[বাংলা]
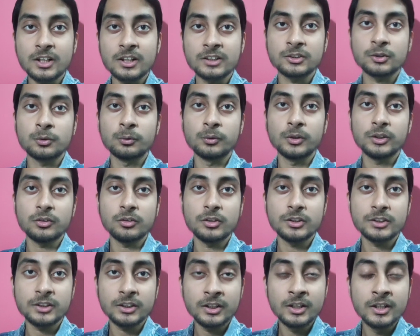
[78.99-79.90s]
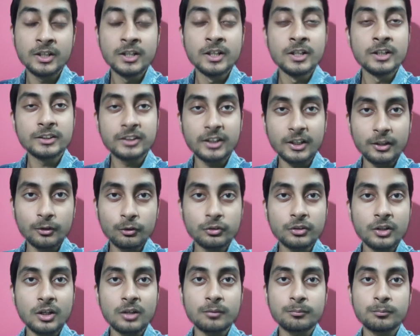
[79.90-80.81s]
কাজ করে চলেছেন সেগুলো
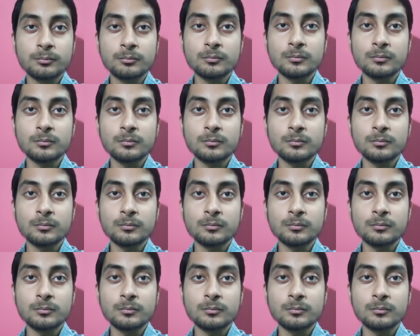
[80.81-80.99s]
তার